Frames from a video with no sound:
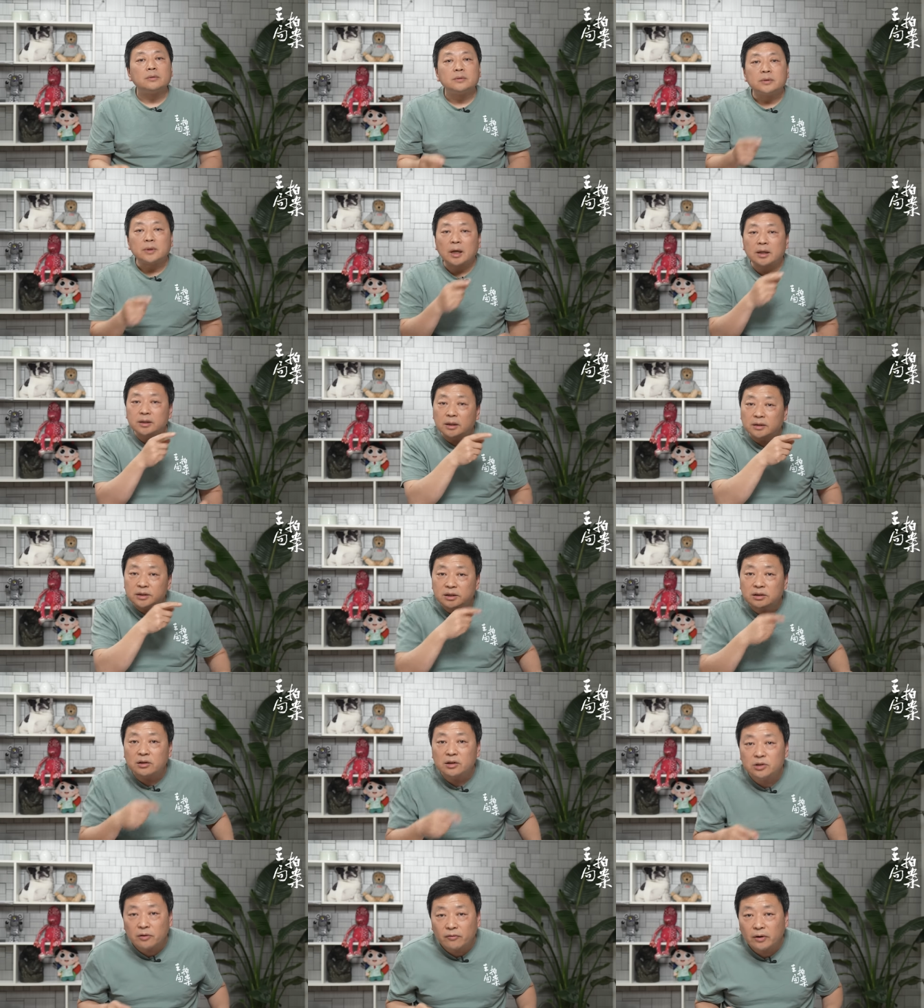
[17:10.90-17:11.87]
他想进
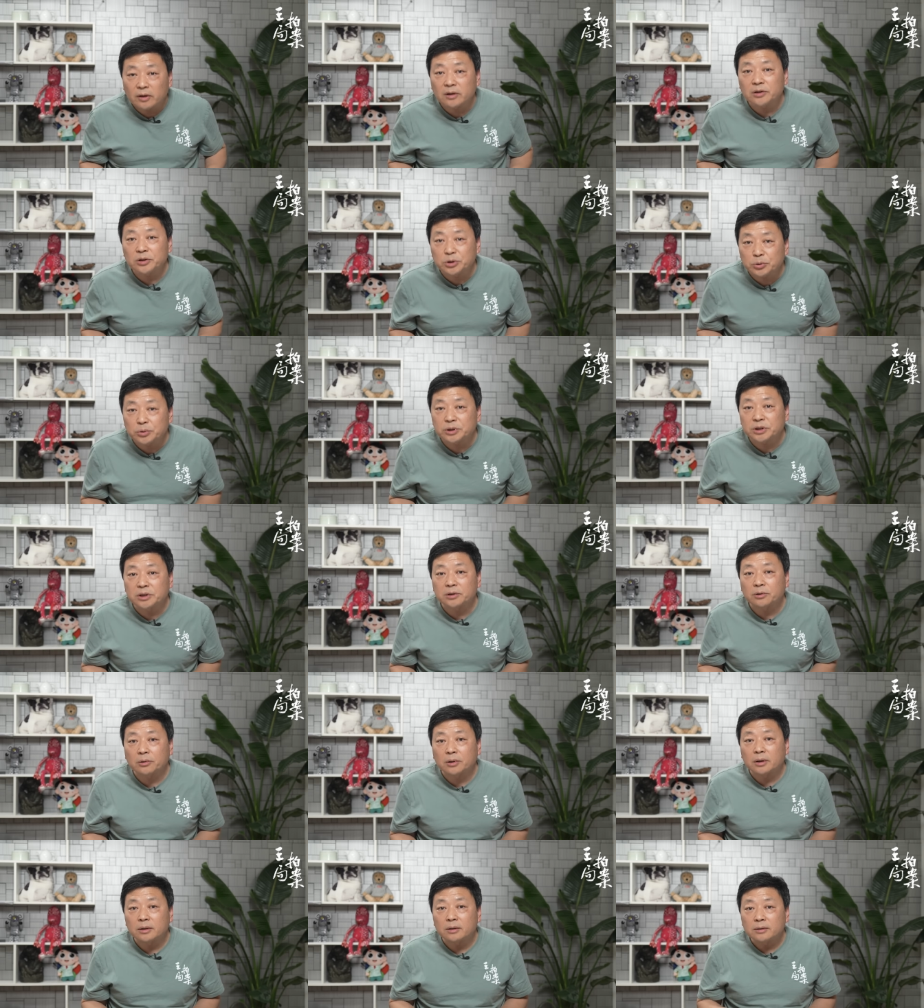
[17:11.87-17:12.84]
到那小房子里休息一
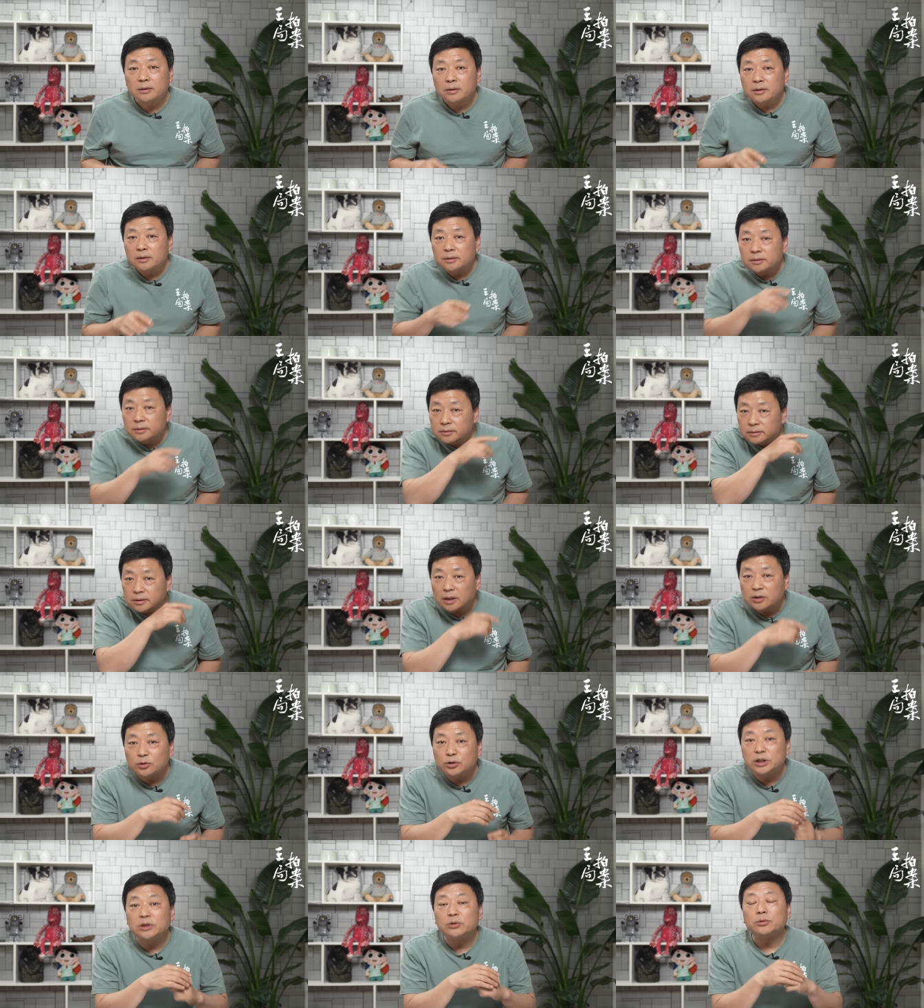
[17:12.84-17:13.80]
会儿，他
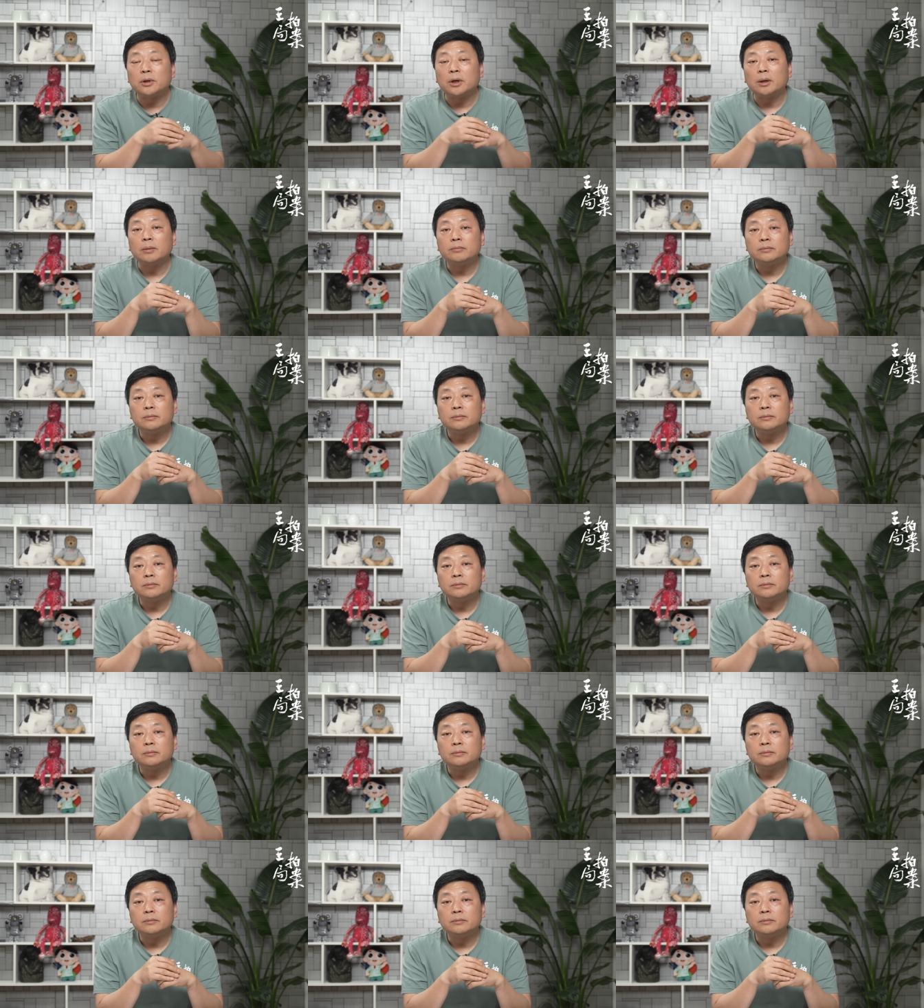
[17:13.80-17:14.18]
就进去了。